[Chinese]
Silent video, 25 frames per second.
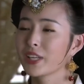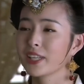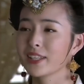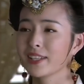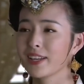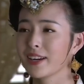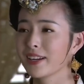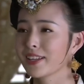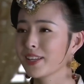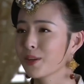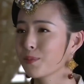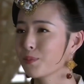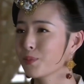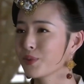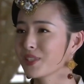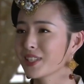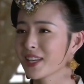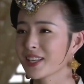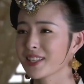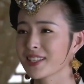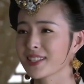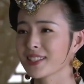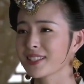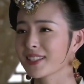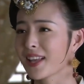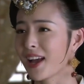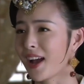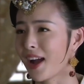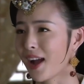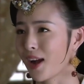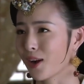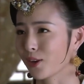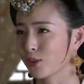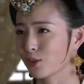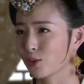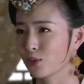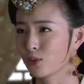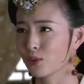我一点儿也不想
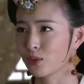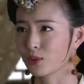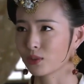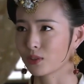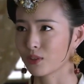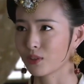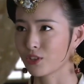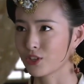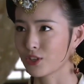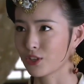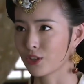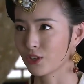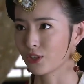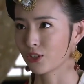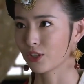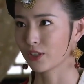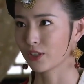指着韩姑姑